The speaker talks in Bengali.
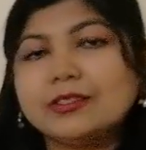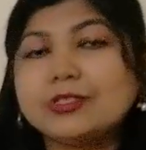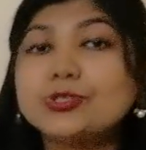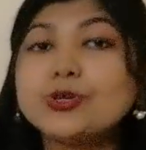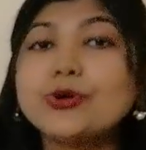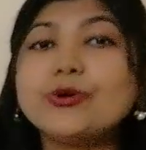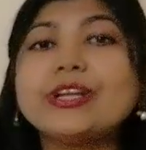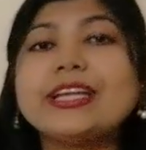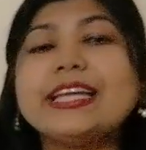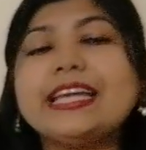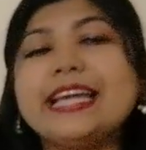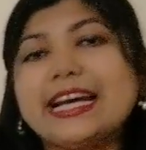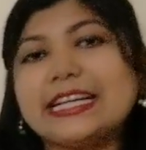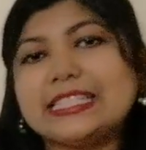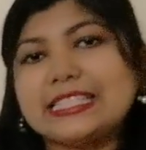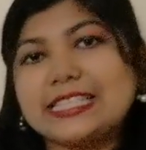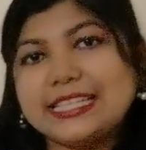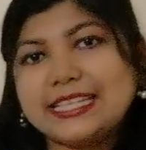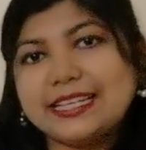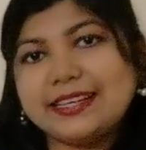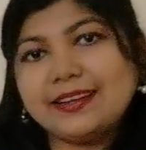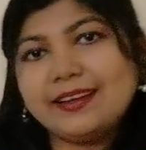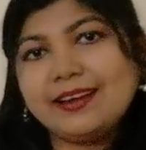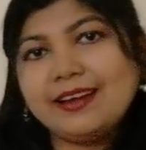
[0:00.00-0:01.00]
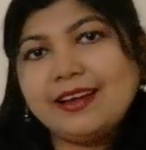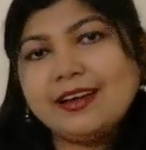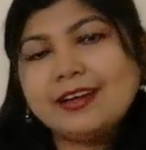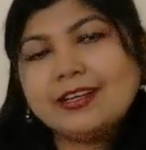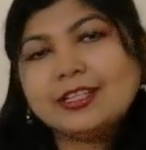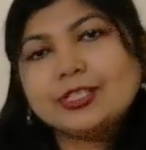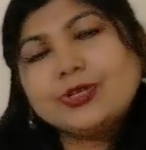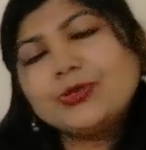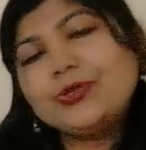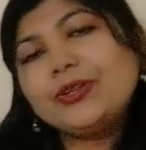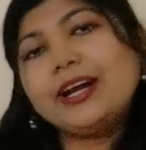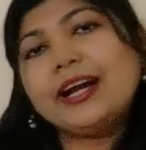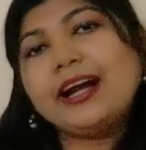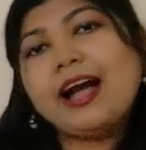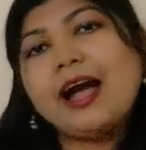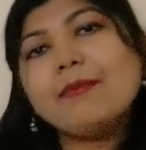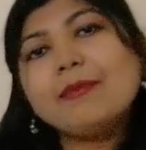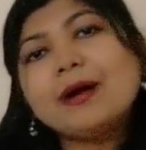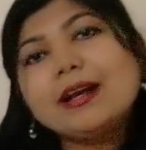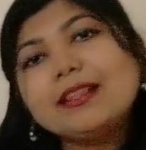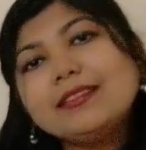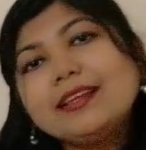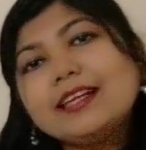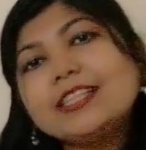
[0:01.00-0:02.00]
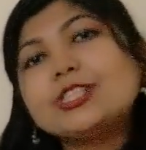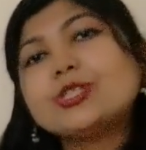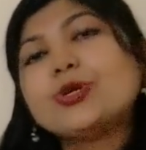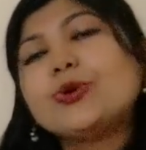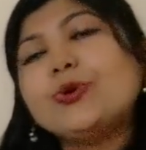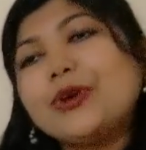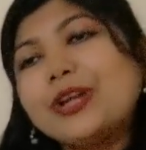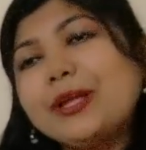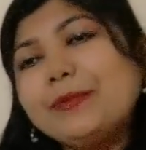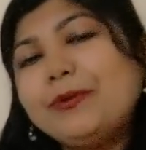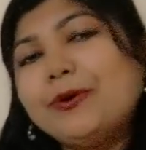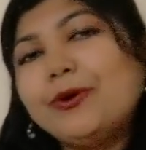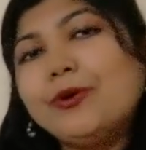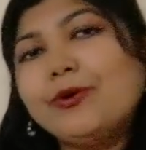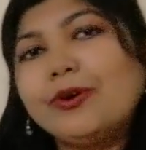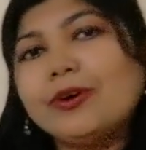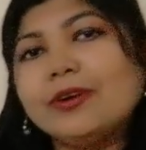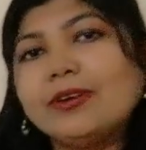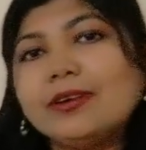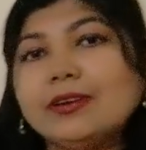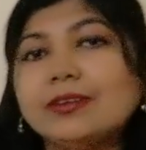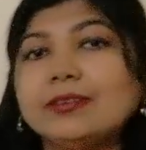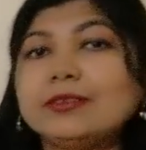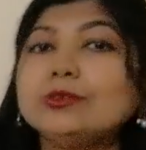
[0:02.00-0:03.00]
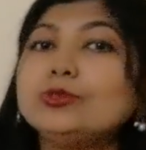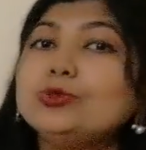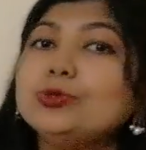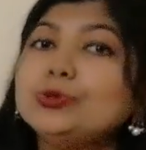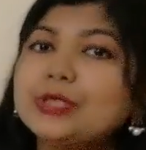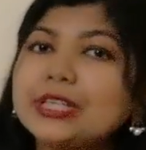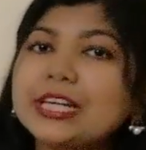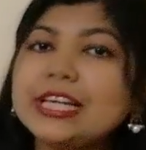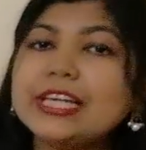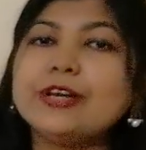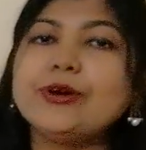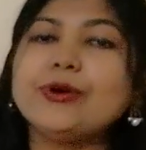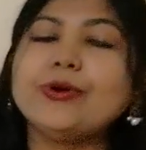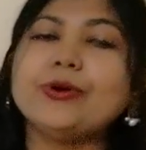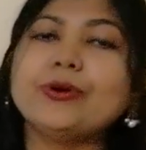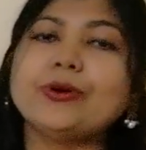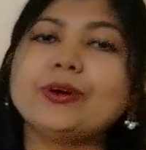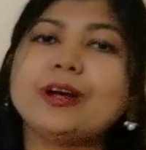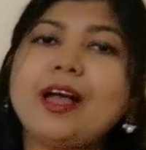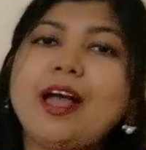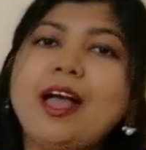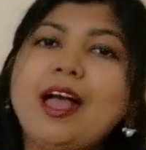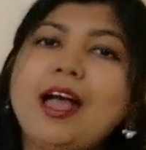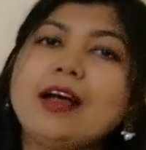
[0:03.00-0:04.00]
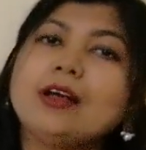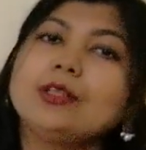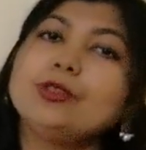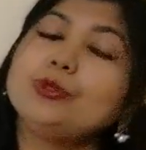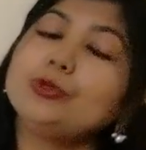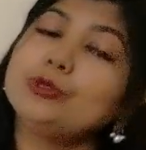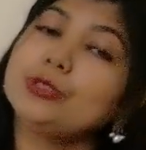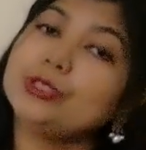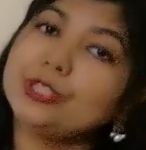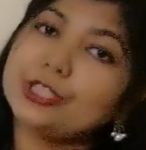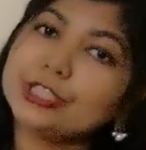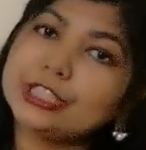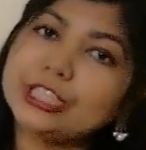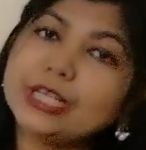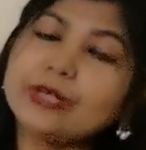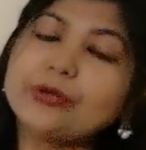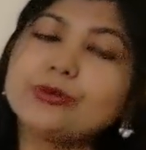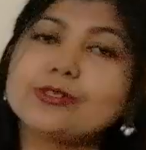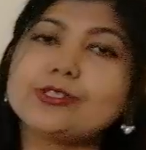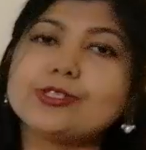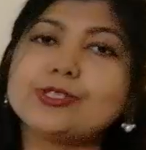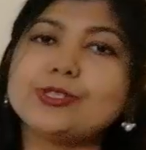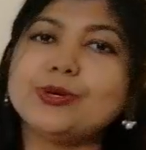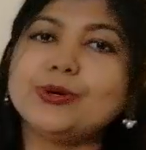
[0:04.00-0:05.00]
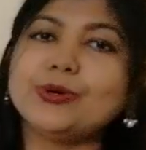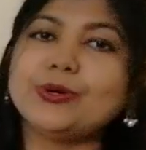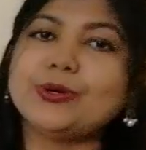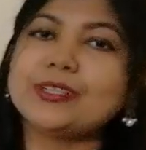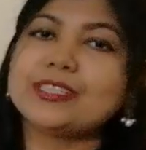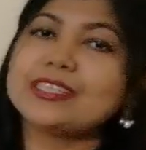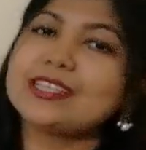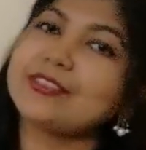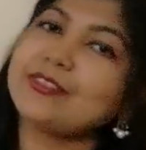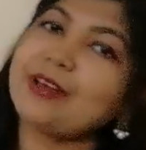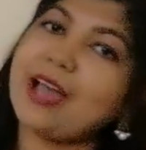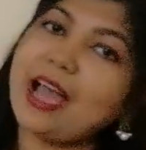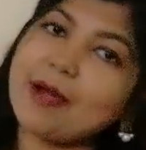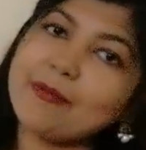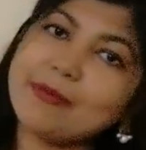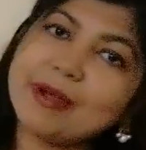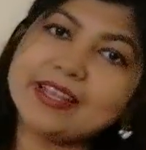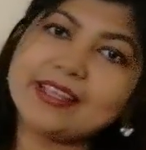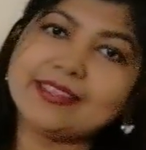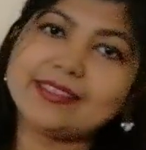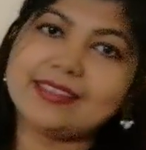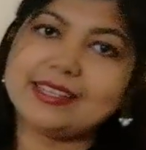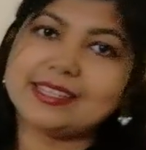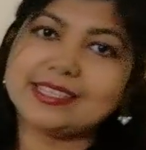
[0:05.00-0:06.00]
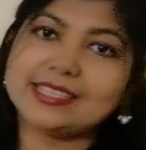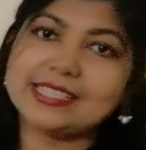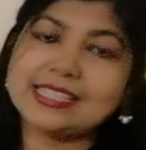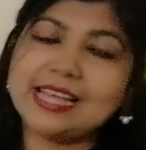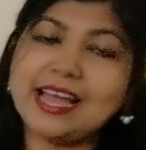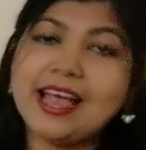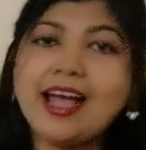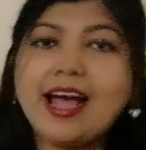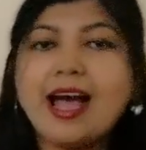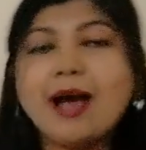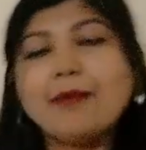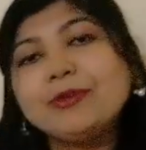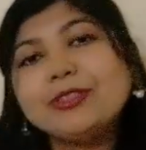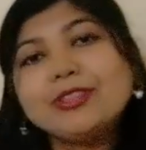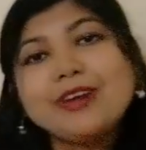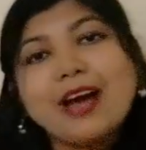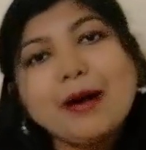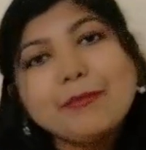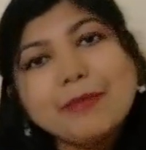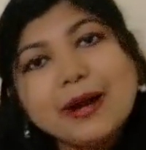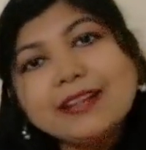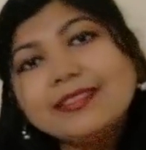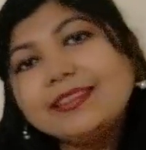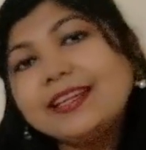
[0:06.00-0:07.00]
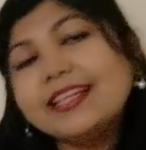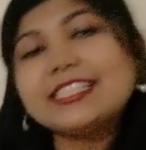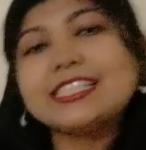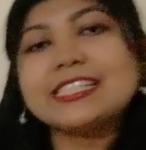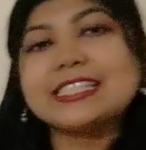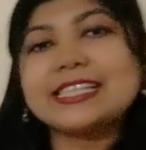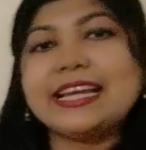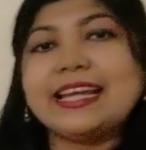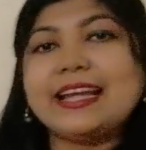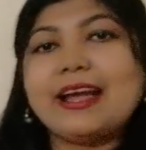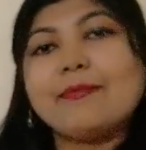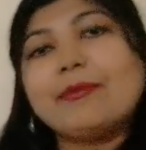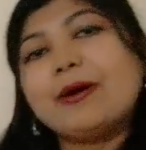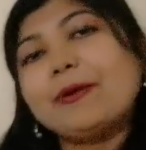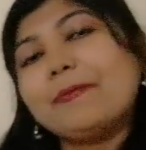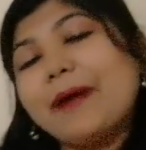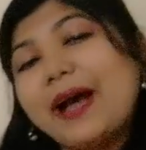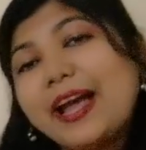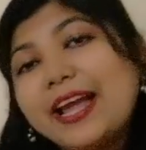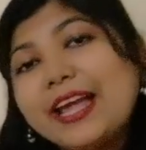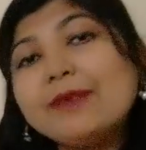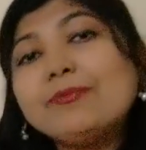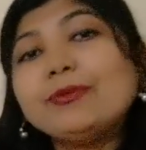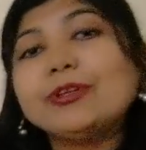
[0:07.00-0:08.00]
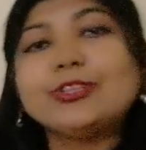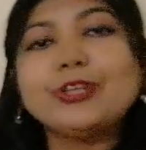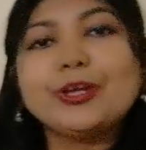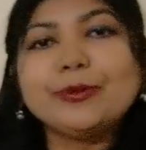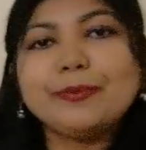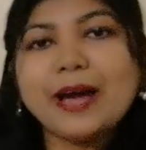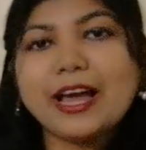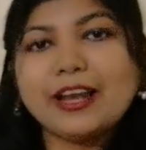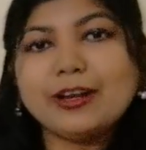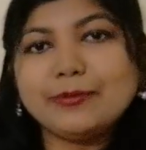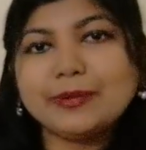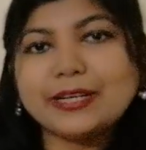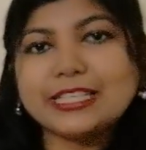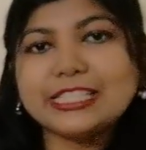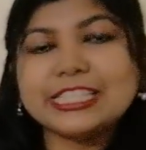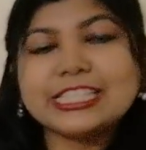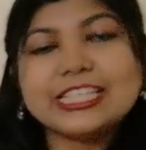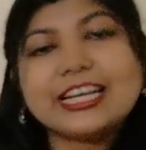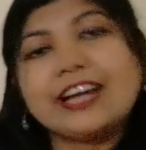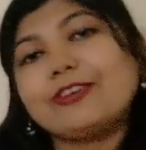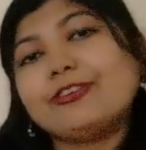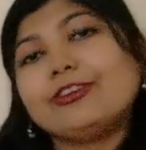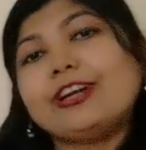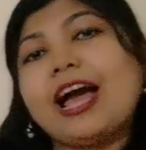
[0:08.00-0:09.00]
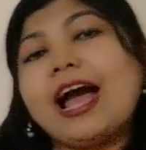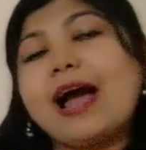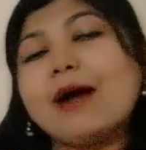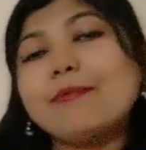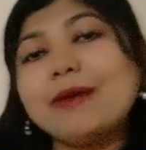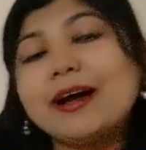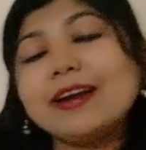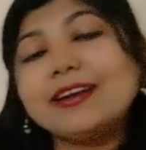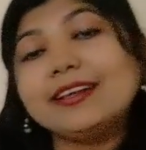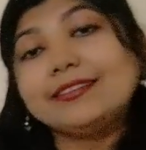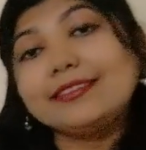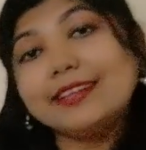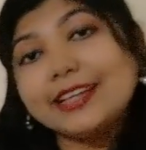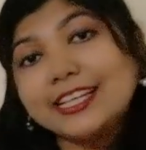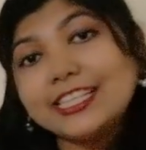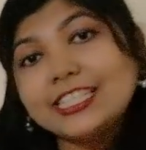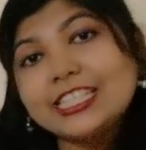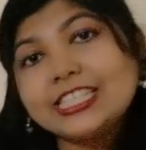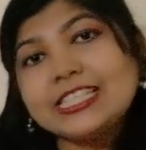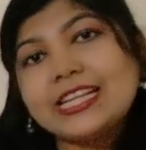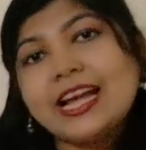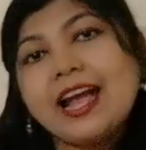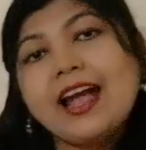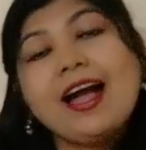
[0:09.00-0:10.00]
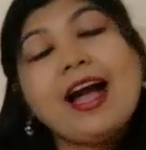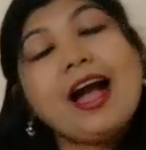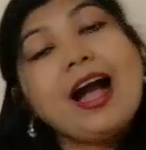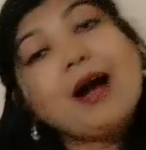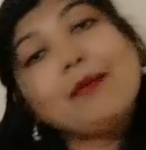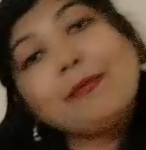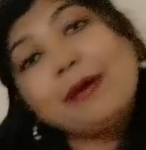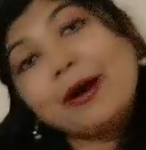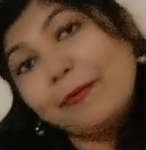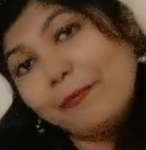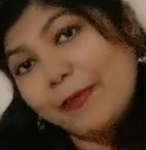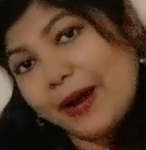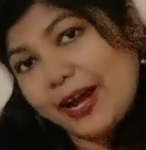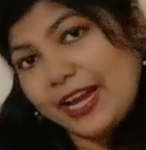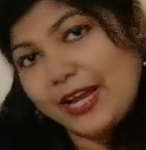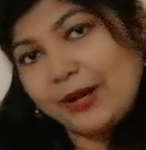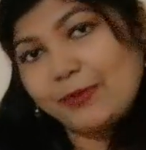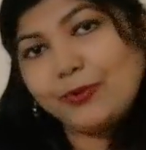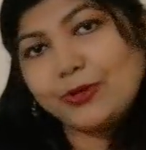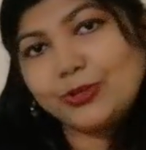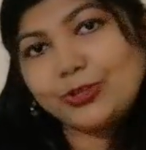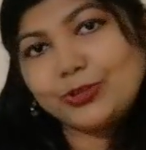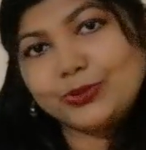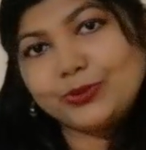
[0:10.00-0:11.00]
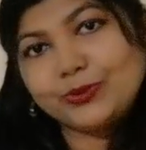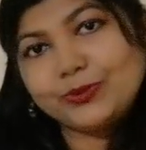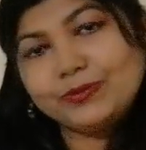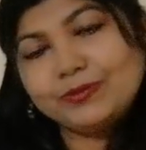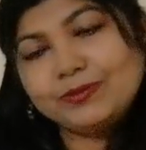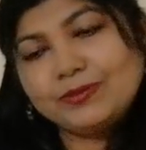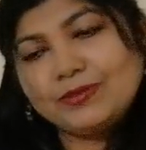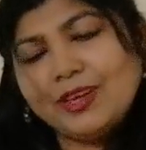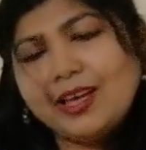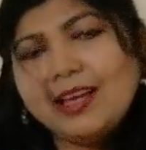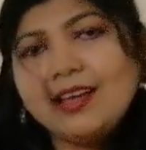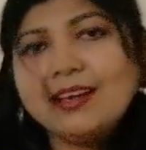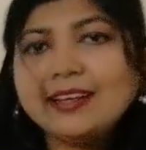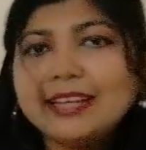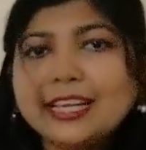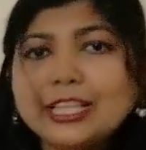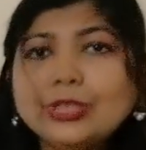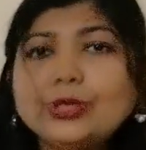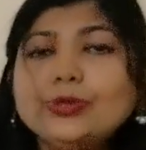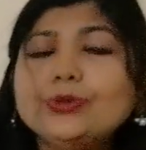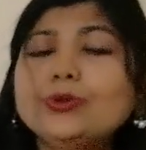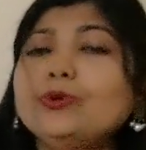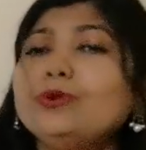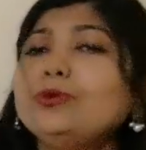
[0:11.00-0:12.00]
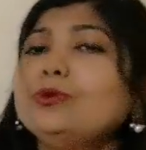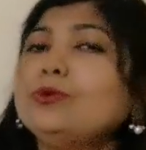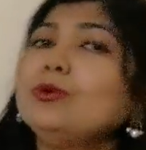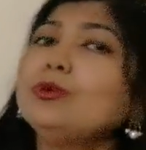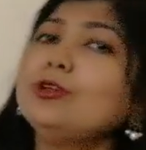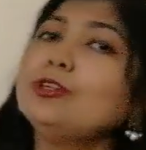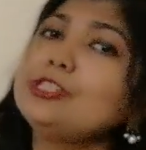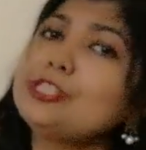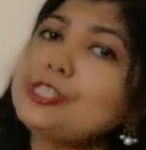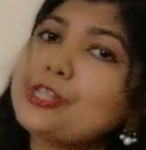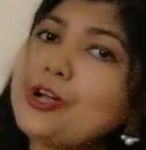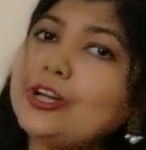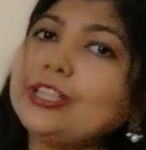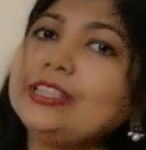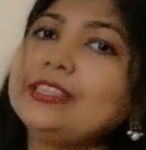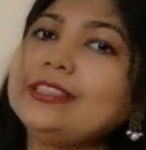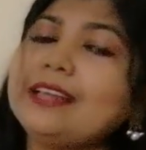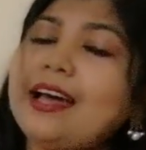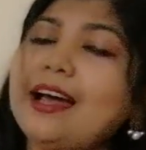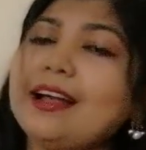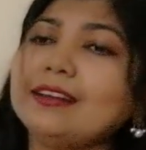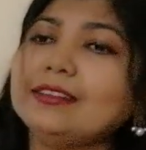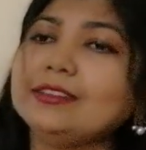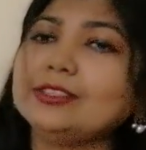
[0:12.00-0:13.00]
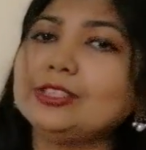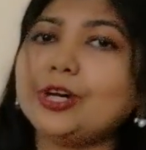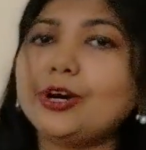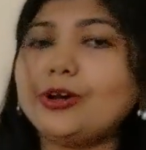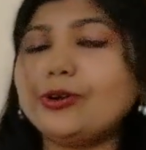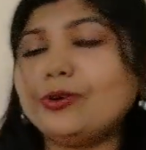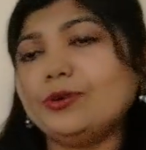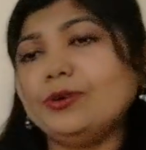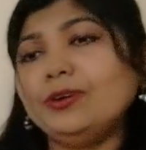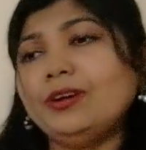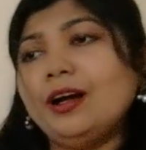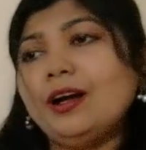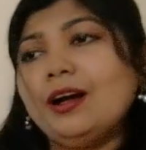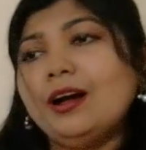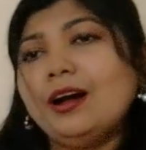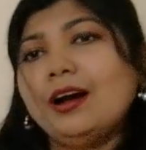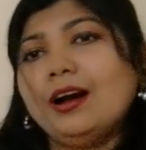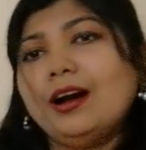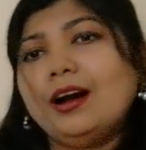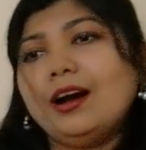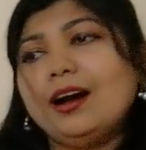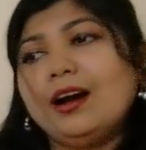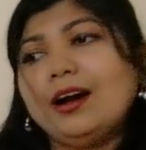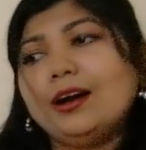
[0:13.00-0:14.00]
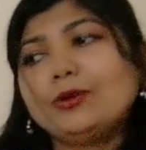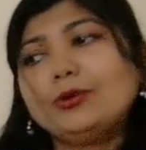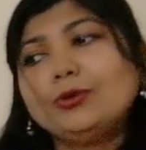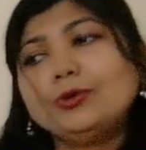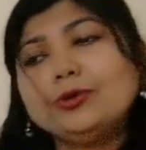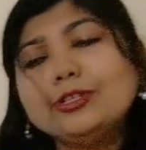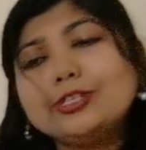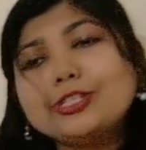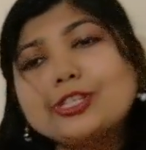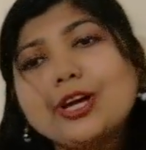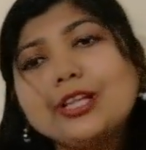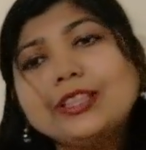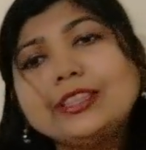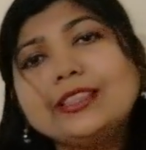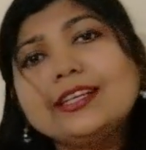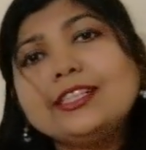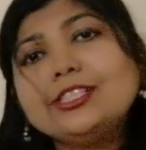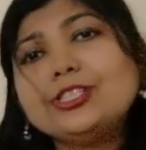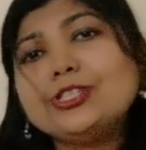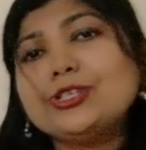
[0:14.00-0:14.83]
জড়িয়ে আছে সুতরাং আমার দেশ গরিব হোক দুঃখী হোক দুর্দশাগ্রস্ত হোক সে তো আমারই দেশ আমি তো আমার দেশকে আমার মায়ের মতোই ভালোবাসি কারণ আমার এ দেশ আমার মায়ের মতো কিন্তু কোনো সন্তান ধরো কোনো সন্তান